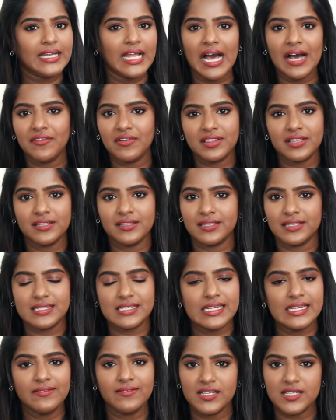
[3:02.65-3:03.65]
நான் வந்து இந்த
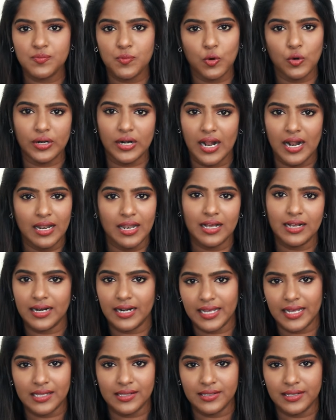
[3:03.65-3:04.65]
ஸ்லீவ்லெஸ் போடுற
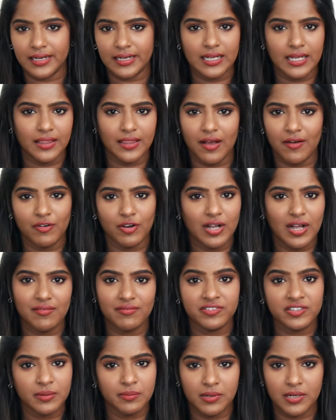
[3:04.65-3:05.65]
ஆள்லாம் கிடையாது எனக்கு அது அவ்வளோ
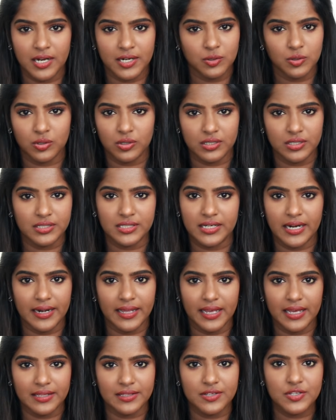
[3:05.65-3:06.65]
கம்ஃபர்டபுளான ஒரு இது
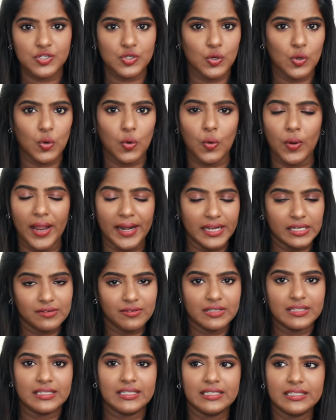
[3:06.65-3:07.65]
கிடையாது ஸோ
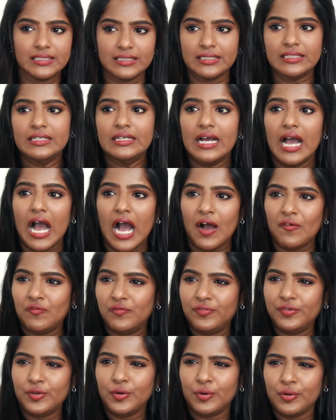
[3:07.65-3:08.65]
எனக்கு வந்து
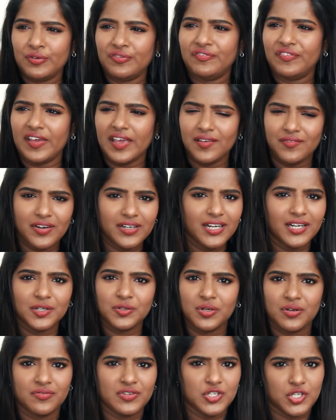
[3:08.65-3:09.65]
அவ்வளோ ஒரு
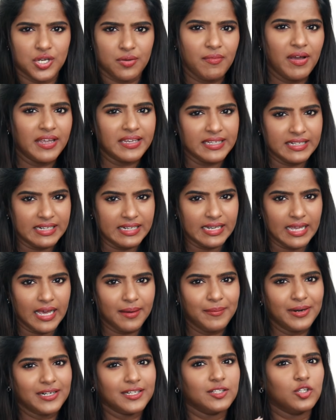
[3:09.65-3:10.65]
ஃபேவரட்டான ஒரு விஷயமா
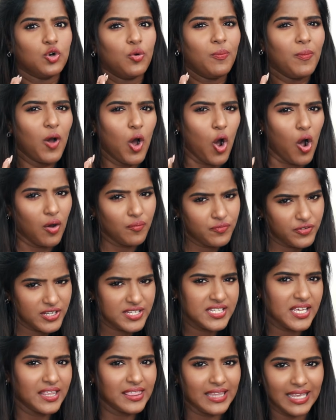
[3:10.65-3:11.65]
இல்லை பட் அது ரொம்ப
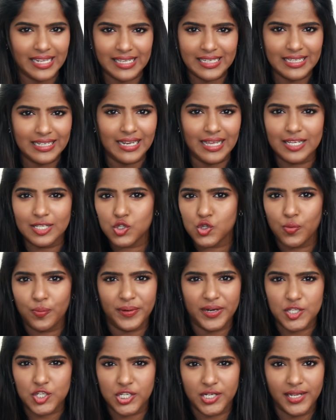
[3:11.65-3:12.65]
ஆப்வியஸாக தெரியல ஸோ
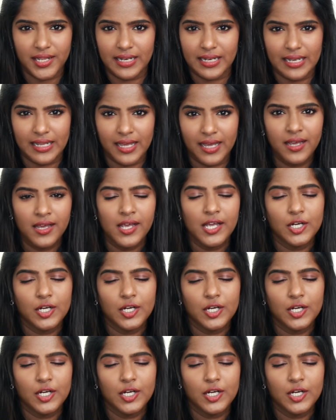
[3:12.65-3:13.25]
பிரச்சனை இல்லை